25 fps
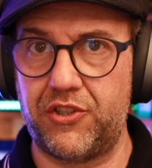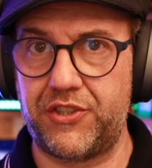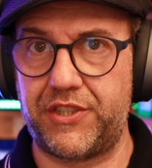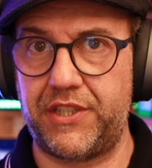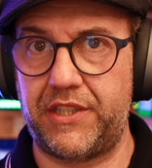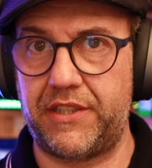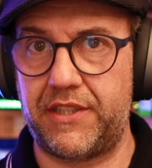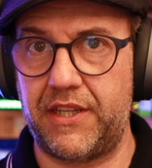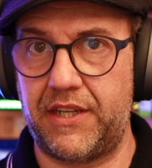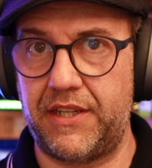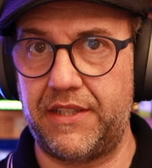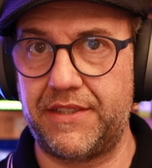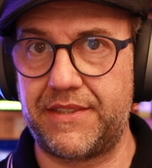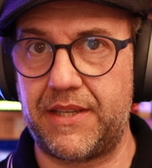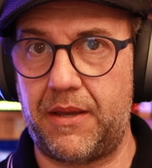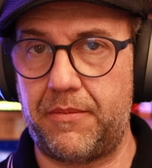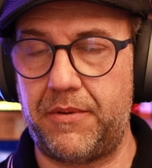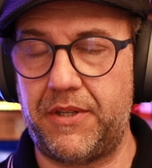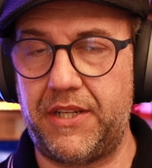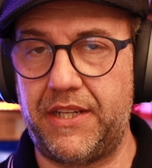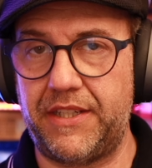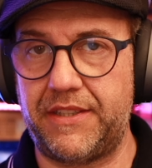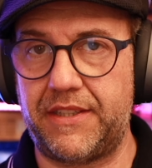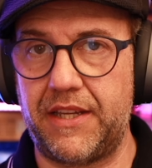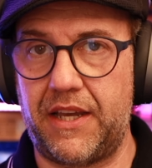si tenés
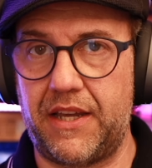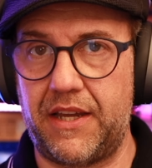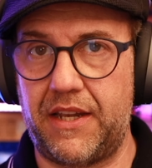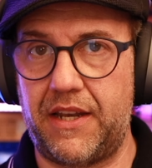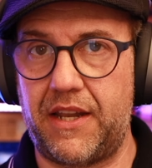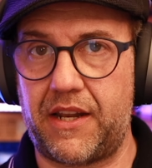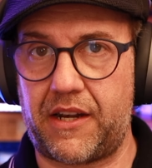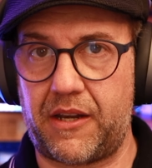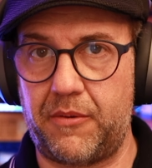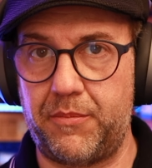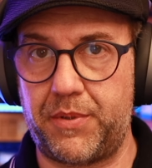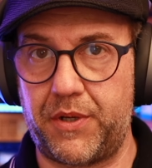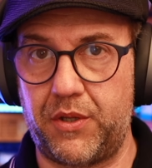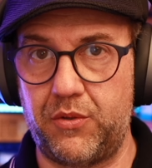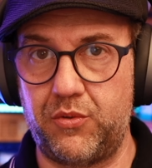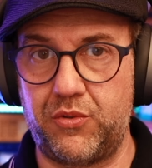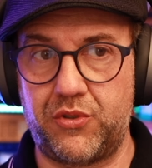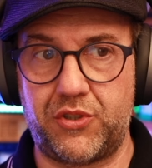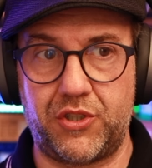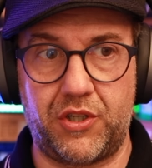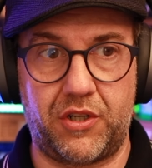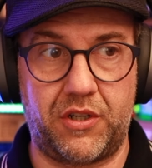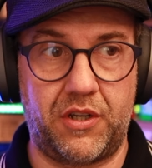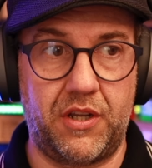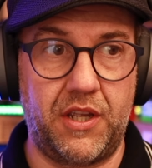habilitada la
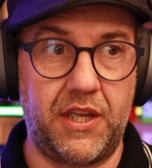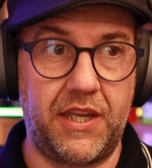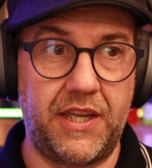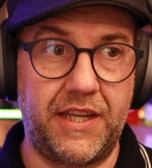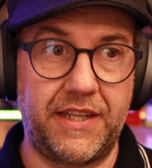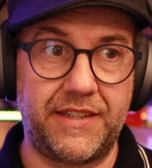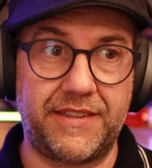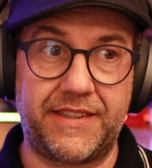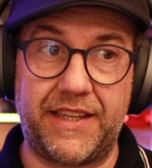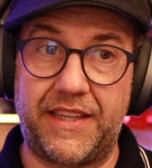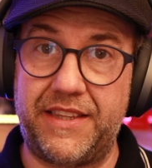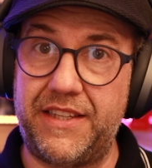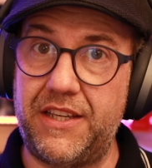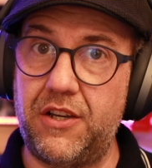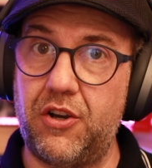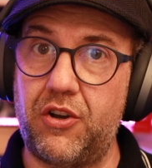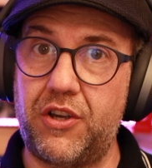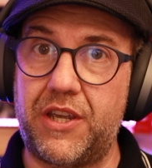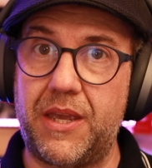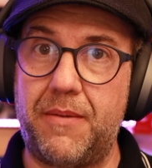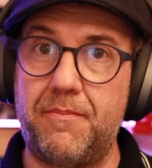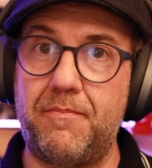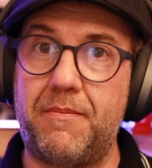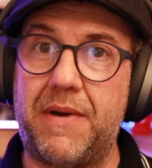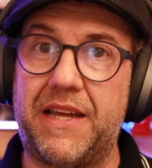reproducción. Te digo
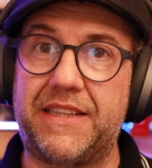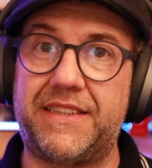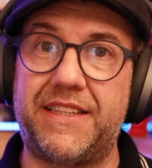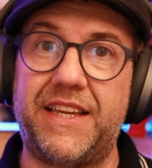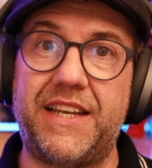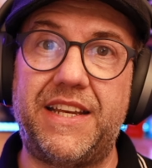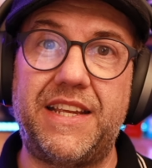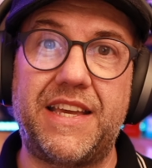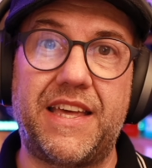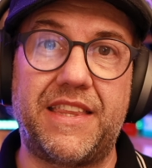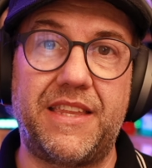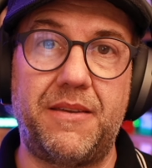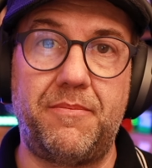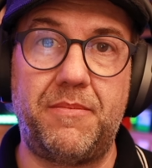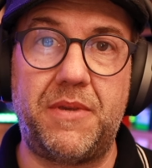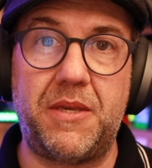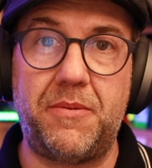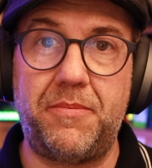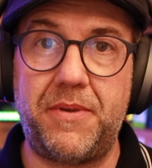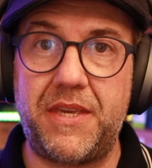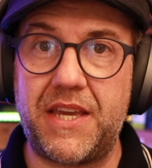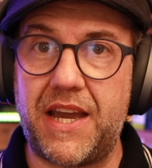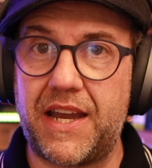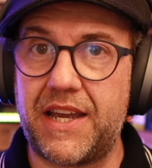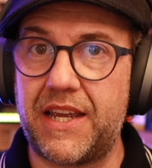que en materia de mi
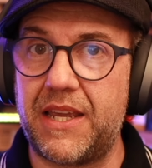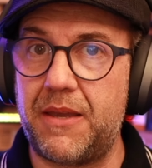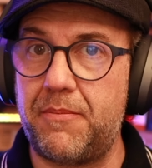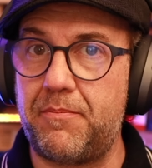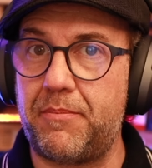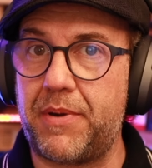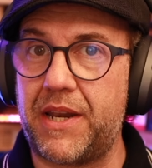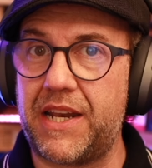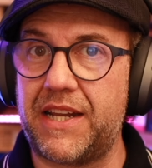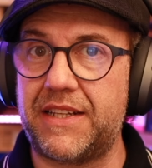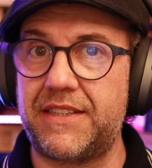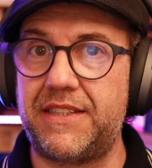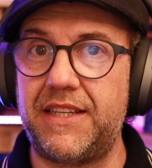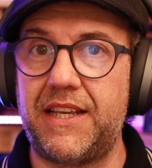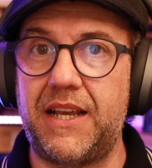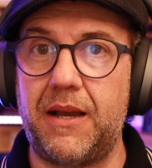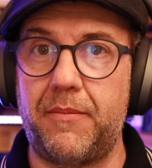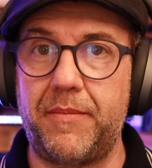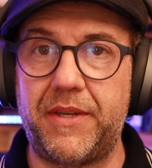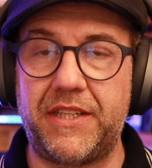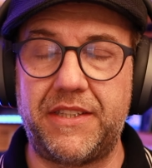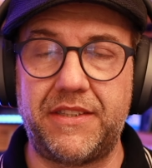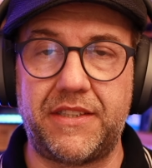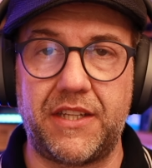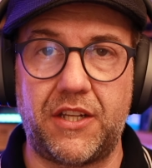viaje
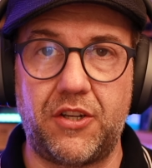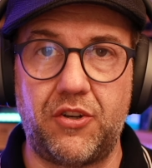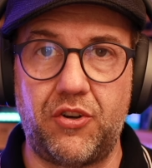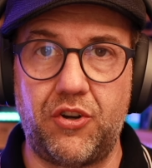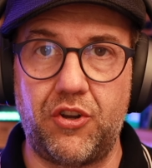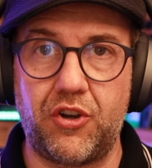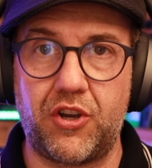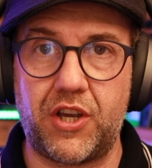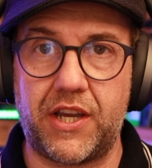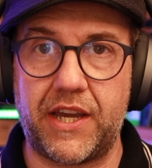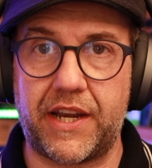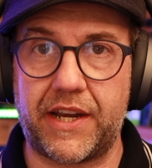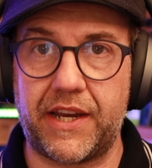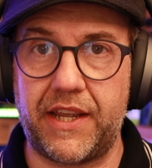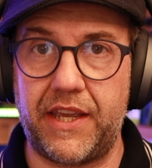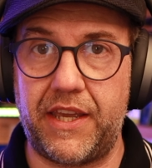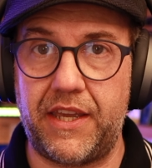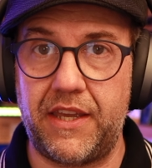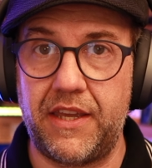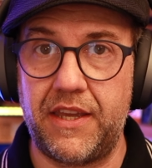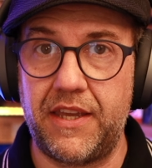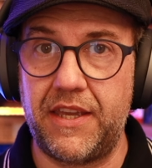prácticamente no los cargué.